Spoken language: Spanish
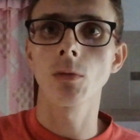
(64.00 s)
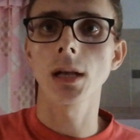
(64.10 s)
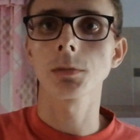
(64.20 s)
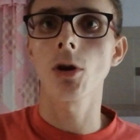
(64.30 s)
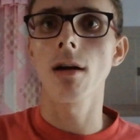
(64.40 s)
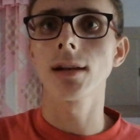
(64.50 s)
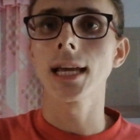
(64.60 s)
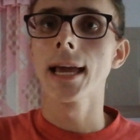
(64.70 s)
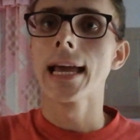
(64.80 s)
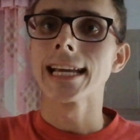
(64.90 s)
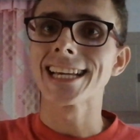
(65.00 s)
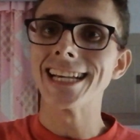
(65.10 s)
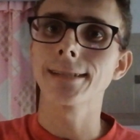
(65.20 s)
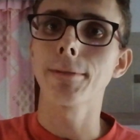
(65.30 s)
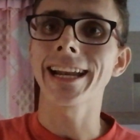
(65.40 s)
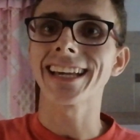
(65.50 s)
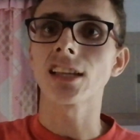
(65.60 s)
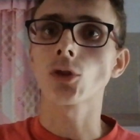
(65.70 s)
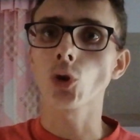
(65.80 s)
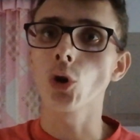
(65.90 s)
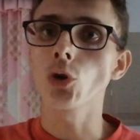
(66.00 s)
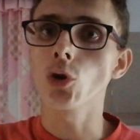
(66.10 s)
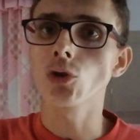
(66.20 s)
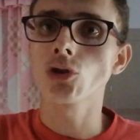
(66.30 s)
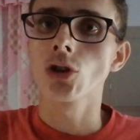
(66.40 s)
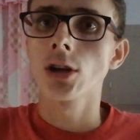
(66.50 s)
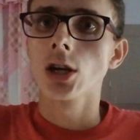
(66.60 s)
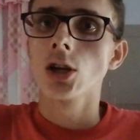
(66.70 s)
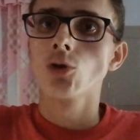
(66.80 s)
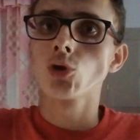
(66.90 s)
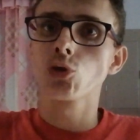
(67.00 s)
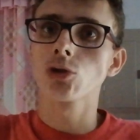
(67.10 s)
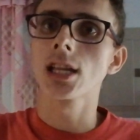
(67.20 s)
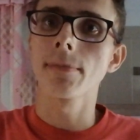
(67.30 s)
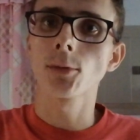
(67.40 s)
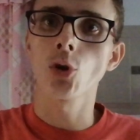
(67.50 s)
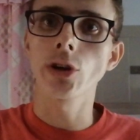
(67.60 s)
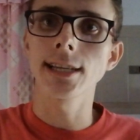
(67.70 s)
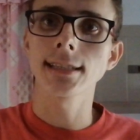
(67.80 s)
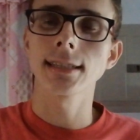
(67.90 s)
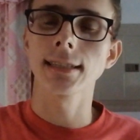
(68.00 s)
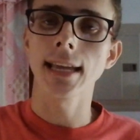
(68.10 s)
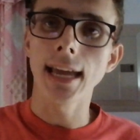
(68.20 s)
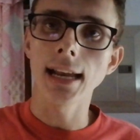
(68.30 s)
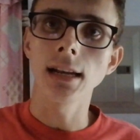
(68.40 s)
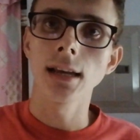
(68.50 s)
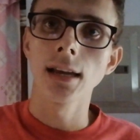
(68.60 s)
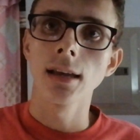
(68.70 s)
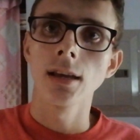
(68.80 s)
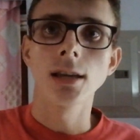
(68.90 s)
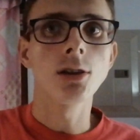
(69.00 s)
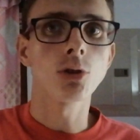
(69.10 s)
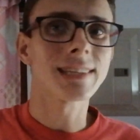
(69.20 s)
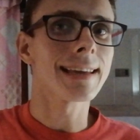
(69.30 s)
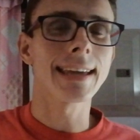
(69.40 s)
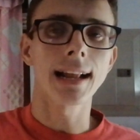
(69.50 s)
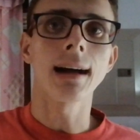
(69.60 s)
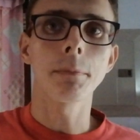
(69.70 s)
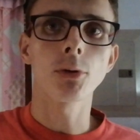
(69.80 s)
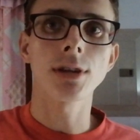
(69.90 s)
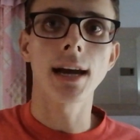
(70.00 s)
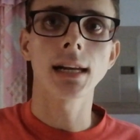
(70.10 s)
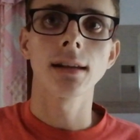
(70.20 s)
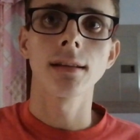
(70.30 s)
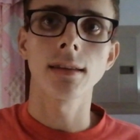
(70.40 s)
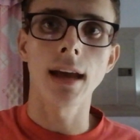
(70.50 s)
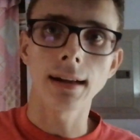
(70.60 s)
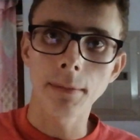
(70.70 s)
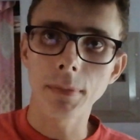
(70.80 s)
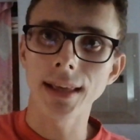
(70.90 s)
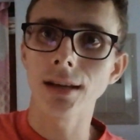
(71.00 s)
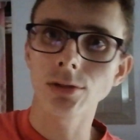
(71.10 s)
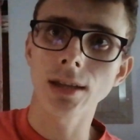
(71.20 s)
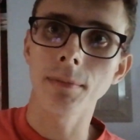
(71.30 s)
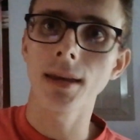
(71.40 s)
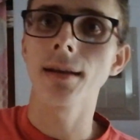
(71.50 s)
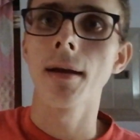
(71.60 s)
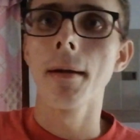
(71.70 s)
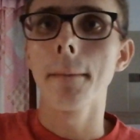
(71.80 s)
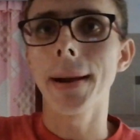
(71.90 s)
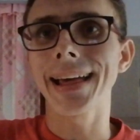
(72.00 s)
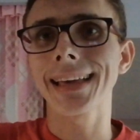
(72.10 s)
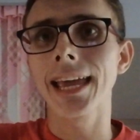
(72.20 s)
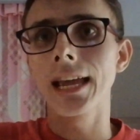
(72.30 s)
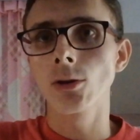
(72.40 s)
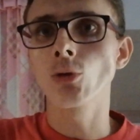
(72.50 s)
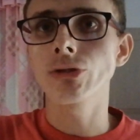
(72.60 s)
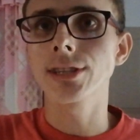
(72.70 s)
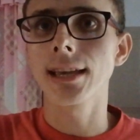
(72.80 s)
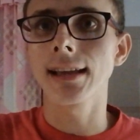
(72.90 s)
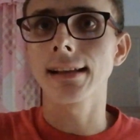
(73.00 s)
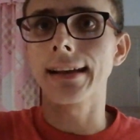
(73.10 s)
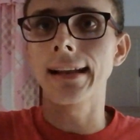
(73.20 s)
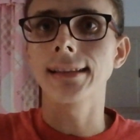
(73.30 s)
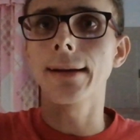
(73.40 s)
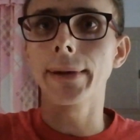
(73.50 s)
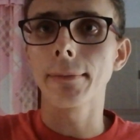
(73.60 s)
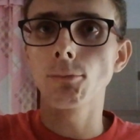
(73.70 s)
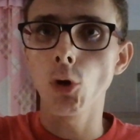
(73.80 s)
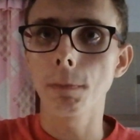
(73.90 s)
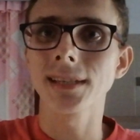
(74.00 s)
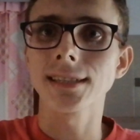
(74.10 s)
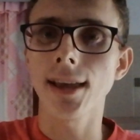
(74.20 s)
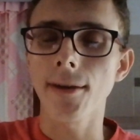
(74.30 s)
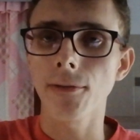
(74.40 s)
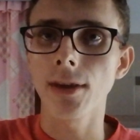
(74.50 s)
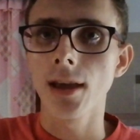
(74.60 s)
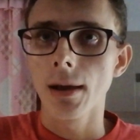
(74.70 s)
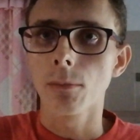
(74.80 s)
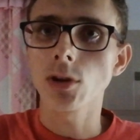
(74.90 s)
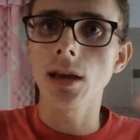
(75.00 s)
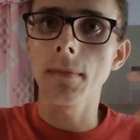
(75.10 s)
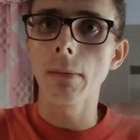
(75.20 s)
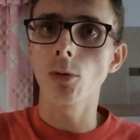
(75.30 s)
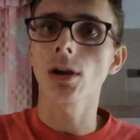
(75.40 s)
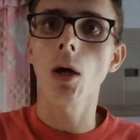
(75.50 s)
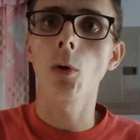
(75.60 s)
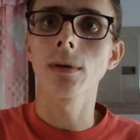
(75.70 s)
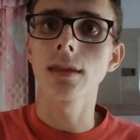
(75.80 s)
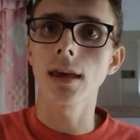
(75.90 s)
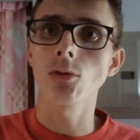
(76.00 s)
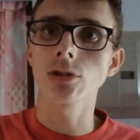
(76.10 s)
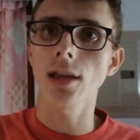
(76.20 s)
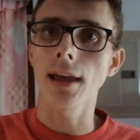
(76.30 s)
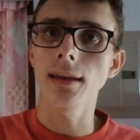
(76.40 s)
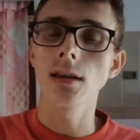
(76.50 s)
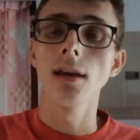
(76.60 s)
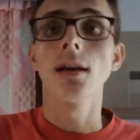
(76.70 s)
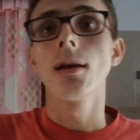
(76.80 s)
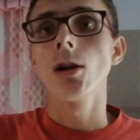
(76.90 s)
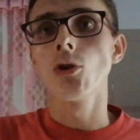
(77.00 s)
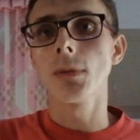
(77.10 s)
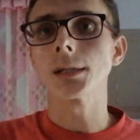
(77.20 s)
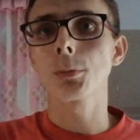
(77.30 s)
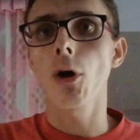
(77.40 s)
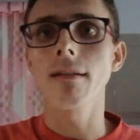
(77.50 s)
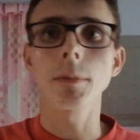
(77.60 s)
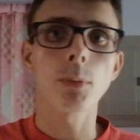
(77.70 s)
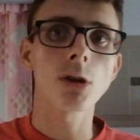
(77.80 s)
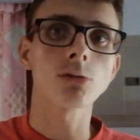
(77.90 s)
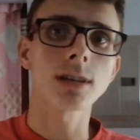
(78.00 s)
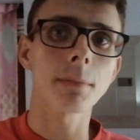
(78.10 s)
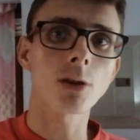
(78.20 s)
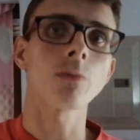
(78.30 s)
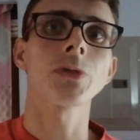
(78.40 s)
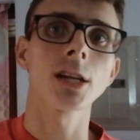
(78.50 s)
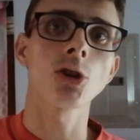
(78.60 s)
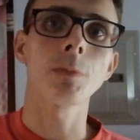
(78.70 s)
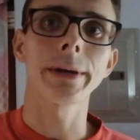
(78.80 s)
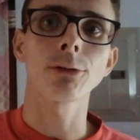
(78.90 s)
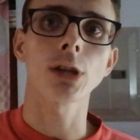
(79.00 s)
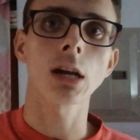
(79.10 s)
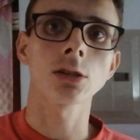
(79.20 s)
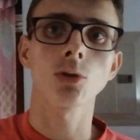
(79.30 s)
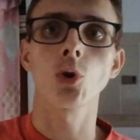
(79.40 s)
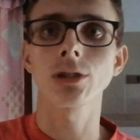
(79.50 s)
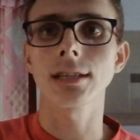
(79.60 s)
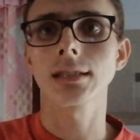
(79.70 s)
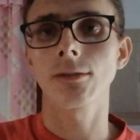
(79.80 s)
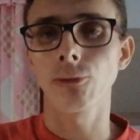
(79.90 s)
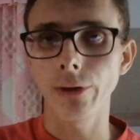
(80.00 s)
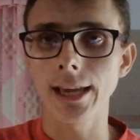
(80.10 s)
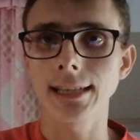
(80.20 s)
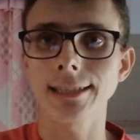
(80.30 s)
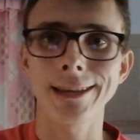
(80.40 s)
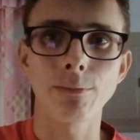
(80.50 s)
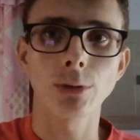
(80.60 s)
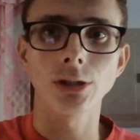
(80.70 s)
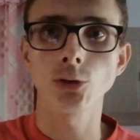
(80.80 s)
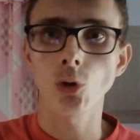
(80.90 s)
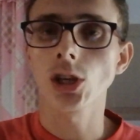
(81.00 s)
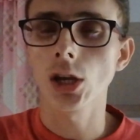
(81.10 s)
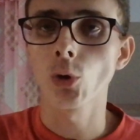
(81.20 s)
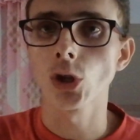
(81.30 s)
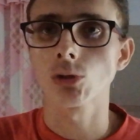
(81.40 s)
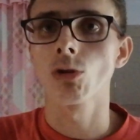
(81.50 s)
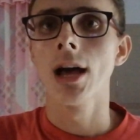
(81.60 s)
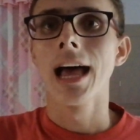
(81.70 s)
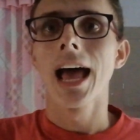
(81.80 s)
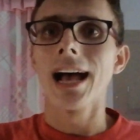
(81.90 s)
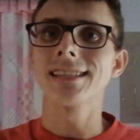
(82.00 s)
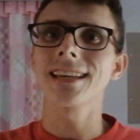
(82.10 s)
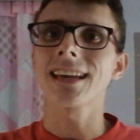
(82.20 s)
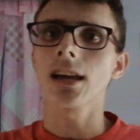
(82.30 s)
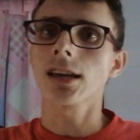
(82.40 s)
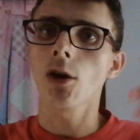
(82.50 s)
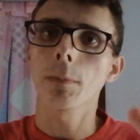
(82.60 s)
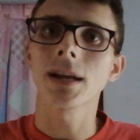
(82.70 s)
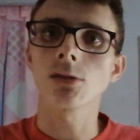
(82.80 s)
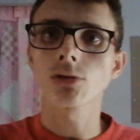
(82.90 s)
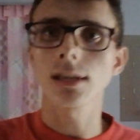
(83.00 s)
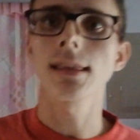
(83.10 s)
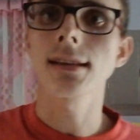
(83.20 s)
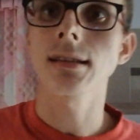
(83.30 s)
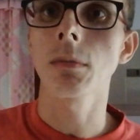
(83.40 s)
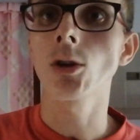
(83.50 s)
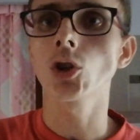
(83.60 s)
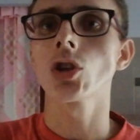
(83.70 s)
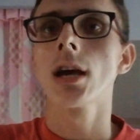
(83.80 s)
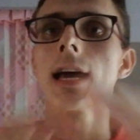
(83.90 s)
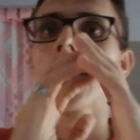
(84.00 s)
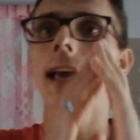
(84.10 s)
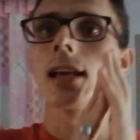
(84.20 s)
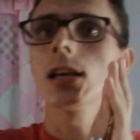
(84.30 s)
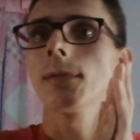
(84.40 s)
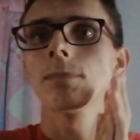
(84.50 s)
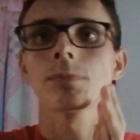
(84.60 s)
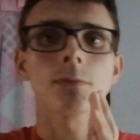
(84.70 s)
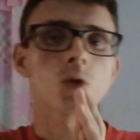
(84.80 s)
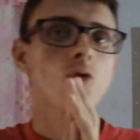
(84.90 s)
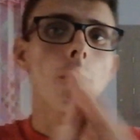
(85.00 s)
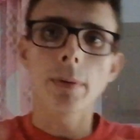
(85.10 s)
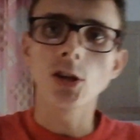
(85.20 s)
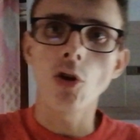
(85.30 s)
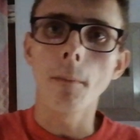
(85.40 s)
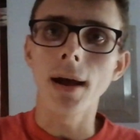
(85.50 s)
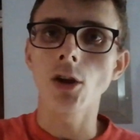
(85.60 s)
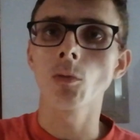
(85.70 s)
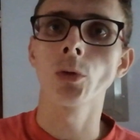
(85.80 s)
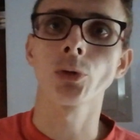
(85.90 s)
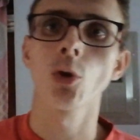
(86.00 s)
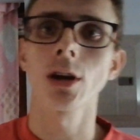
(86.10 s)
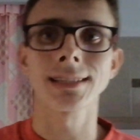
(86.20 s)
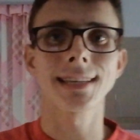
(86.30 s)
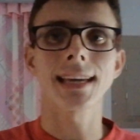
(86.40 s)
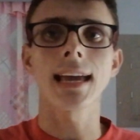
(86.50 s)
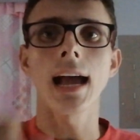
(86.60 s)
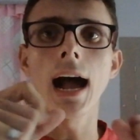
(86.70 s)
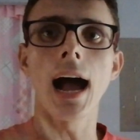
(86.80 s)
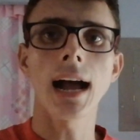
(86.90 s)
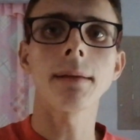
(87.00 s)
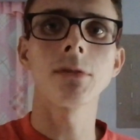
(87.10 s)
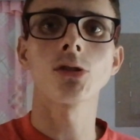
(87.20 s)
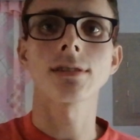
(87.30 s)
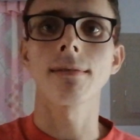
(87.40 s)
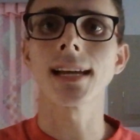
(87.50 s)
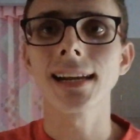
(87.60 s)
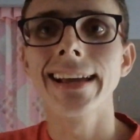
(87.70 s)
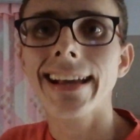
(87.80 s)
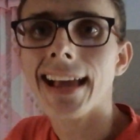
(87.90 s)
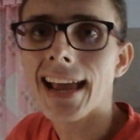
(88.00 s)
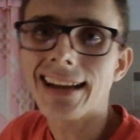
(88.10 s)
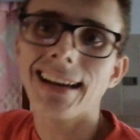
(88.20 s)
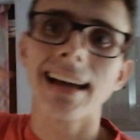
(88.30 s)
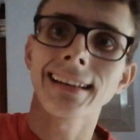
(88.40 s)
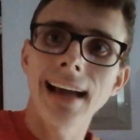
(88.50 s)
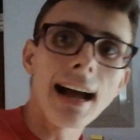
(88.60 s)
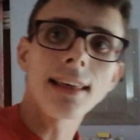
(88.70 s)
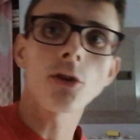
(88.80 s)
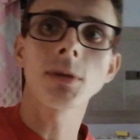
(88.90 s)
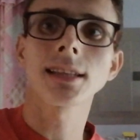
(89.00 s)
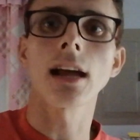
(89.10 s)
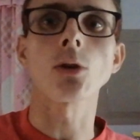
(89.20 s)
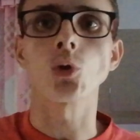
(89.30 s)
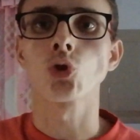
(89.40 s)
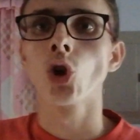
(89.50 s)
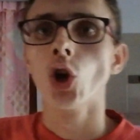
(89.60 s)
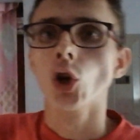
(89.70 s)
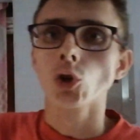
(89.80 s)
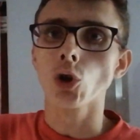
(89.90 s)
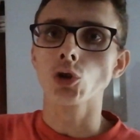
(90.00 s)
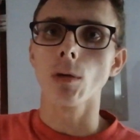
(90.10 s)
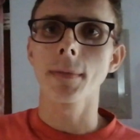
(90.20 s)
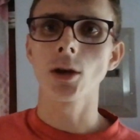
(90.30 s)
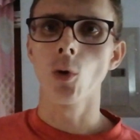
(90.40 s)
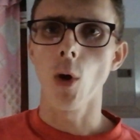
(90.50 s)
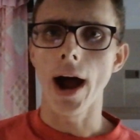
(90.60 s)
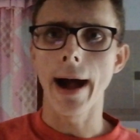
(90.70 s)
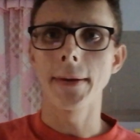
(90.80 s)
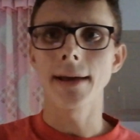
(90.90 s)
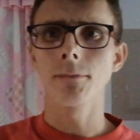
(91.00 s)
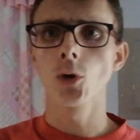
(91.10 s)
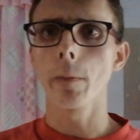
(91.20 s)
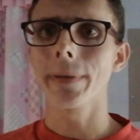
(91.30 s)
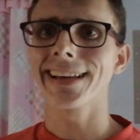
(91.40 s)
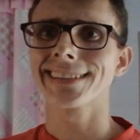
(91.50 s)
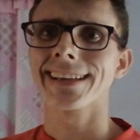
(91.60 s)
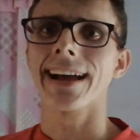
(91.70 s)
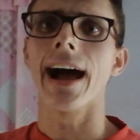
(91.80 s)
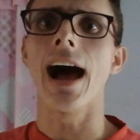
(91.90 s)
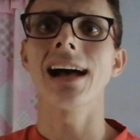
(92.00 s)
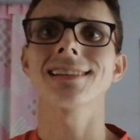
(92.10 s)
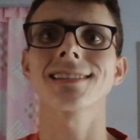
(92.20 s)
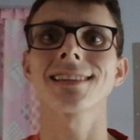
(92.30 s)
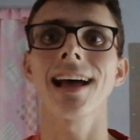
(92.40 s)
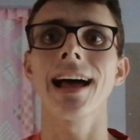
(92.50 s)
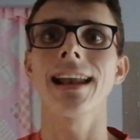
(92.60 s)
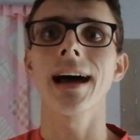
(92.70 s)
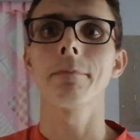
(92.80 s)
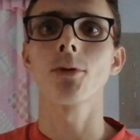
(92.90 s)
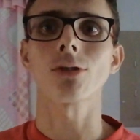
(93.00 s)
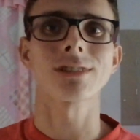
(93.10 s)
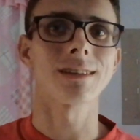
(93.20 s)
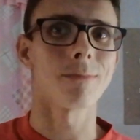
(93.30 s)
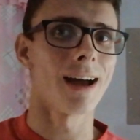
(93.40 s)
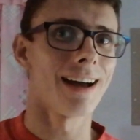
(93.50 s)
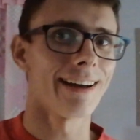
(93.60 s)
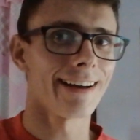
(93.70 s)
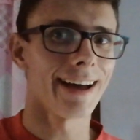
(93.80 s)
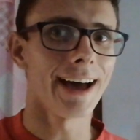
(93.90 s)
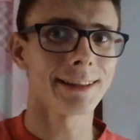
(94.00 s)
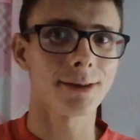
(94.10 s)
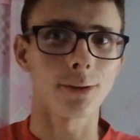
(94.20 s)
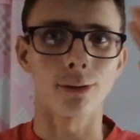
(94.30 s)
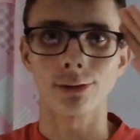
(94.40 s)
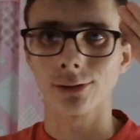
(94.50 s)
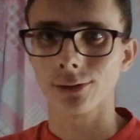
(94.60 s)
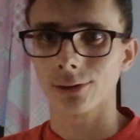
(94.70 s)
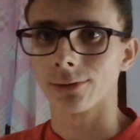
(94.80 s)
más probable, que es para que todos los suscriptores de él y los que quieran apoyar, que hagan videos también, para que enuncien el canal de Abraham López TF, porque me han borrado videos de ahí. Lo más probable pueden usar mi contenido para otras cosas feas y pues no quiero eso. Así que, ¿qué opinan ustedes amigos? Eh, su opinión vale un montón, así que háganmelo saber en la caja de comentarios. Soy su amigo Abraham López. Hasta la próxima. Adiós.